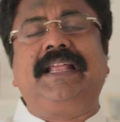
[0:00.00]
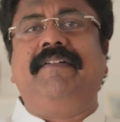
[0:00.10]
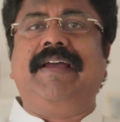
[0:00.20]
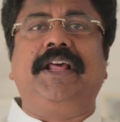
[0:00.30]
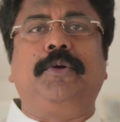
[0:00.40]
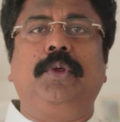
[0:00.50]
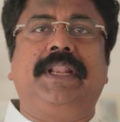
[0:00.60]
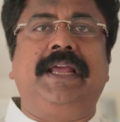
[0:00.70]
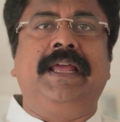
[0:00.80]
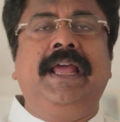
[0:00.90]
இருந்தால் நான் வேலை
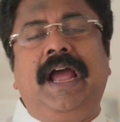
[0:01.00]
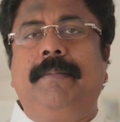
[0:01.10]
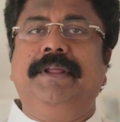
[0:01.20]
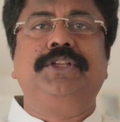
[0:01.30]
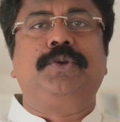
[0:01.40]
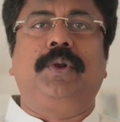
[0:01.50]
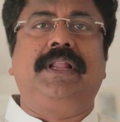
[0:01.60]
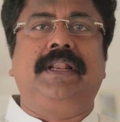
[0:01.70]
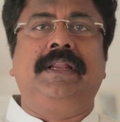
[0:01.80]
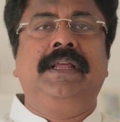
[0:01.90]
கொடுக்குறேன் அப்படின்னு
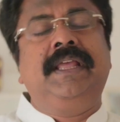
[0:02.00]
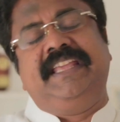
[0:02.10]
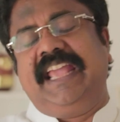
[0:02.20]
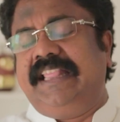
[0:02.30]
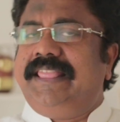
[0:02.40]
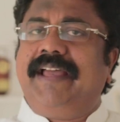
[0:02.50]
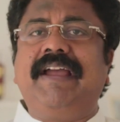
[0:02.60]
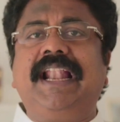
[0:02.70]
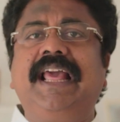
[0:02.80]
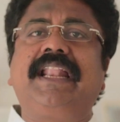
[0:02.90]
சொல்கிறாரு எந்த
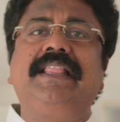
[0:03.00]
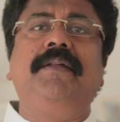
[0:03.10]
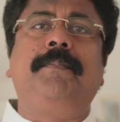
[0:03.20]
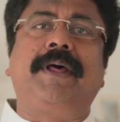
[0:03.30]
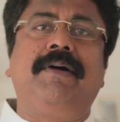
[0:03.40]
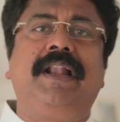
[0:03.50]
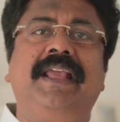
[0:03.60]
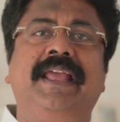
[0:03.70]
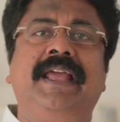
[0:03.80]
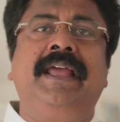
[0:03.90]
வேலையாக இருந்தாலும்
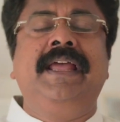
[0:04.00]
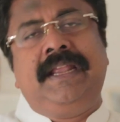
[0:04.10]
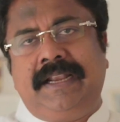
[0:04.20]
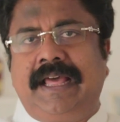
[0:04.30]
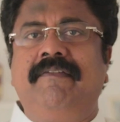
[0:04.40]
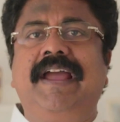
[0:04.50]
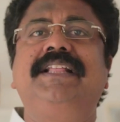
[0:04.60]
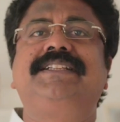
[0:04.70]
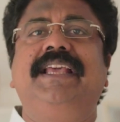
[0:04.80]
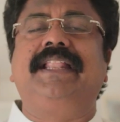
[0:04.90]
பரவாயில்லைங்க நான் வேலை
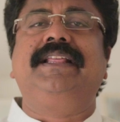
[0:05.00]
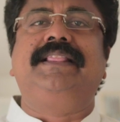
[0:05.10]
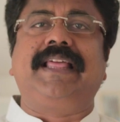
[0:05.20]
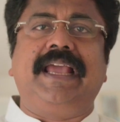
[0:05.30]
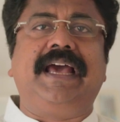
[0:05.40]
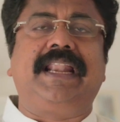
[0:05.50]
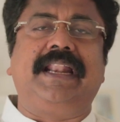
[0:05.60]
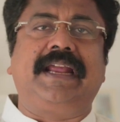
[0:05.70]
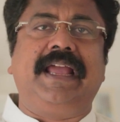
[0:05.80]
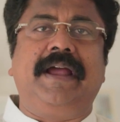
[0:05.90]
செய்கிறதுக்கு தயாராக
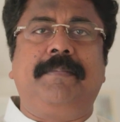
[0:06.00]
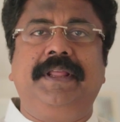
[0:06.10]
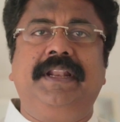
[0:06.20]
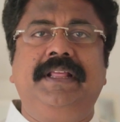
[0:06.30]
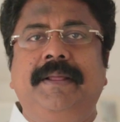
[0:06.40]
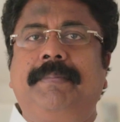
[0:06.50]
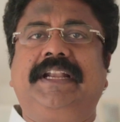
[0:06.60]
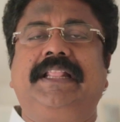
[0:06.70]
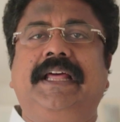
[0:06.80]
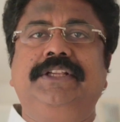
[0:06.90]
இருக்கேன் அப்படின்னு இந்த
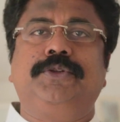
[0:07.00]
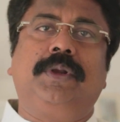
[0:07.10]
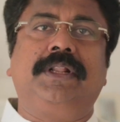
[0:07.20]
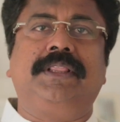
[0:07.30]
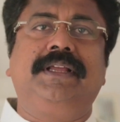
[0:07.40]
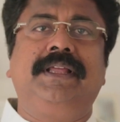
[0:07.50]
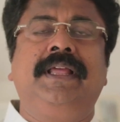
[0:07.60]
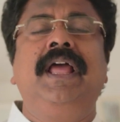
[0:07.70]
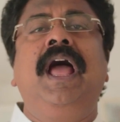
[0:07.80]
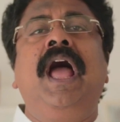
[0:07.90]
பட்டதாரி சொல்கிறதுக்கு
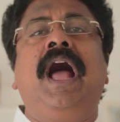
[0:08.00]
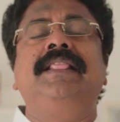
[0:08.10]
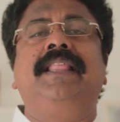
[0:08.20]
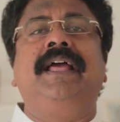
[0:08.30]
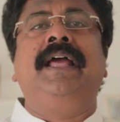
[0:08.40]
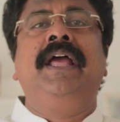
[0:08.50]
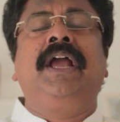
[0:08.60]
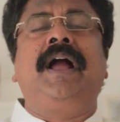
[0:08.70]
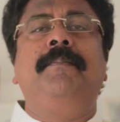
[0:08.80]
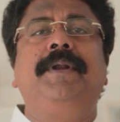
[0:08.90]
அந்த
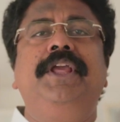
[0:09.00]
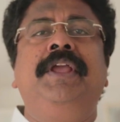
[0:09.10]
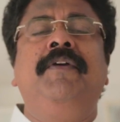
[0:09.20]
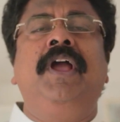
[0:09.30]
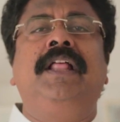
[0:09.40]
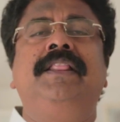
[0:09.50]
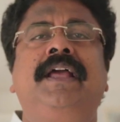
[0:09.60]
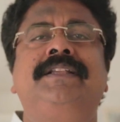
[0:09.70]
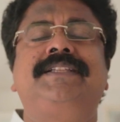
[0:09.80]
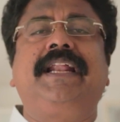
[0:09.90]
கம்பெனி அந்த
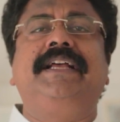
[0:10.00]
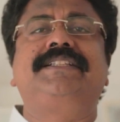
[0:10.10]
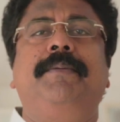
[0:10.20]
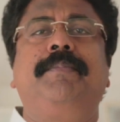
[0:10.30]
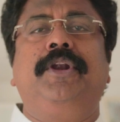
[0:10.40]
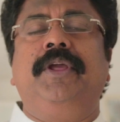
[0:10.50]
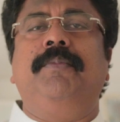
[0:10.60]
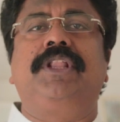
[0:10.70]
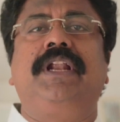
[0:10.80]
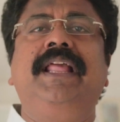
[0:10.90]
சர்க்கஸ் கம்பெனியுடைய
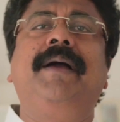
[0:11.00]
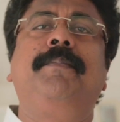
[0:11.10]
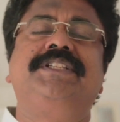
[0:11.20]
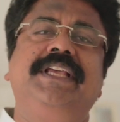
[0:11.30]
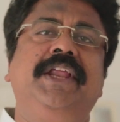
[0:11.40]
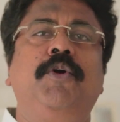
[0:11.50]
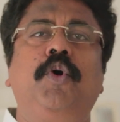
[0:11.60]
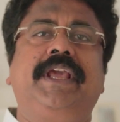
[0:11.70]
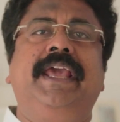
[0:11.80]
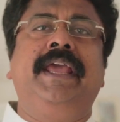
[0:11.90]
முதலாளி அப்போ சரி
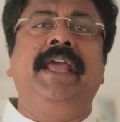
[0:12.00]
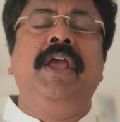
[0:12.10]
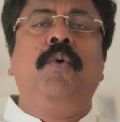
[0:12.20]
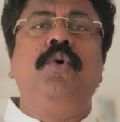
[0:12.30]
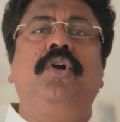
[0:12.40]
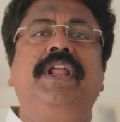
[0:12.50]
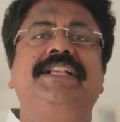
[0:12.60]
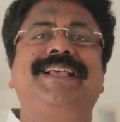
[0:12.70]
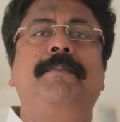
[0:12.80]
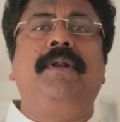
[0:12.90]
ஓகே உன்னுடைய
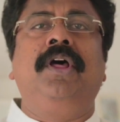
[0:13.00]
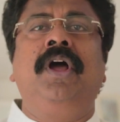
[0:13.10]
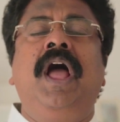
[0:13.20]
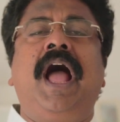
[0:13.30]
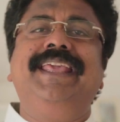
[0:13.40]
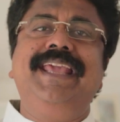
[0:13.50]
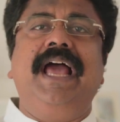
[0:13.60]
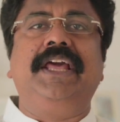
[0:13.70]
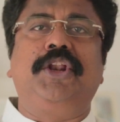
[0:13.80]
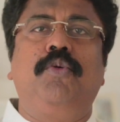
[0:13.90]
சம்பளம்
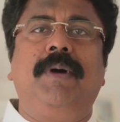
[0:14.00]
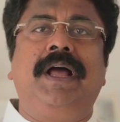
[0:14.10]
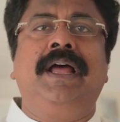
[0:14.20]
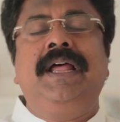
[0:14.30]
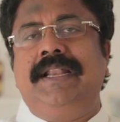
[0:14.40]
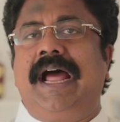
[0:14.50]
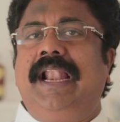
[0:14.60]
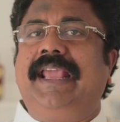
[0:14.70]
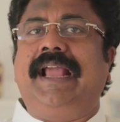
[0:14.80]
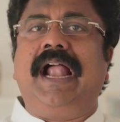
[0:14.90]
ஐயாயிரம் ரூபா
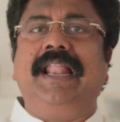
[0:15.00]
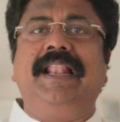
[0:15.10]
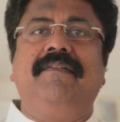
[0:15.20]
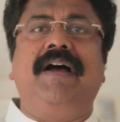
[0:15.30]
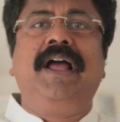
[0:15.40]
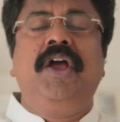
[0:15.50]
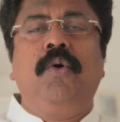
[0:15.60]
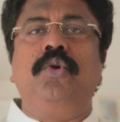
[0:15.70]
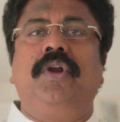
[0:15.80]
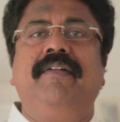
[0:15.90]
நாளை காலையில் வா
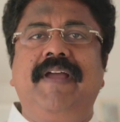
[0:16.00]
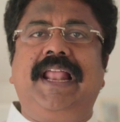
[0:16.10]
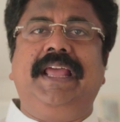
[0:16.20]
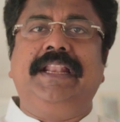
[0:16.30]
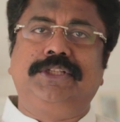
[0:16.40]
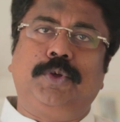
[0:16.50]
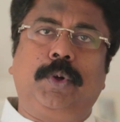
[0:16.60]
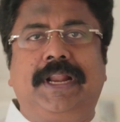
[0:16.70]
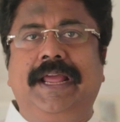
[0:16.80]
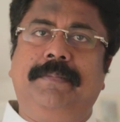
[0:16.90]
உன்னுடைய வேலை என்ன
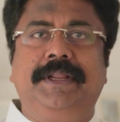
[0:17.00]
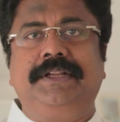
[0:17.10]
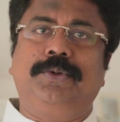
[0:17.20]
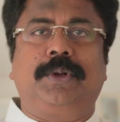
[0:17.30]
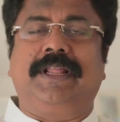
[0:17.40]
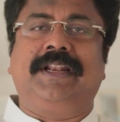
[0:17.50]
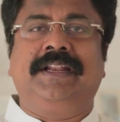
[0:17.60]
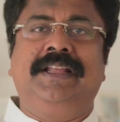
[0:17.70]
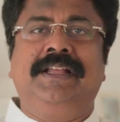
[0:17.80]
சொல்கிறேன் அப்படின்னு சொல்கிறாரு